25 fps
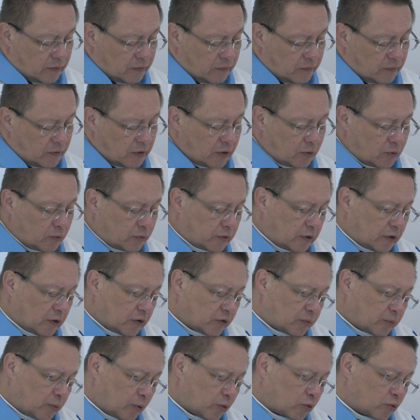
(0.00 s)
wielu w
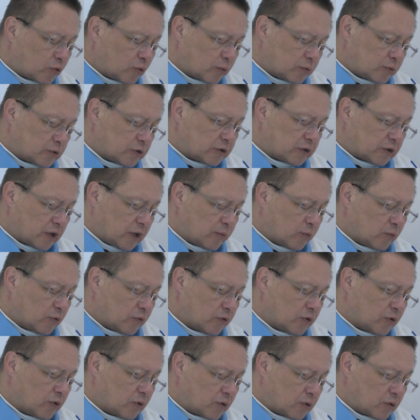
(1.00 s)
ten sposób dzisiaj
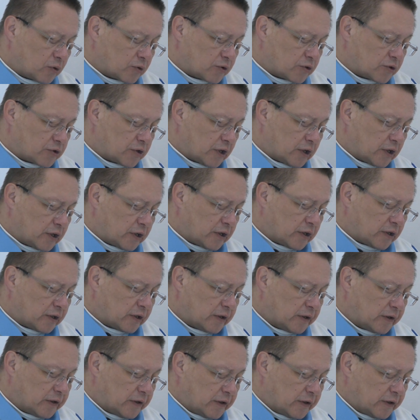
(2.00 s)
mówi o Kościele.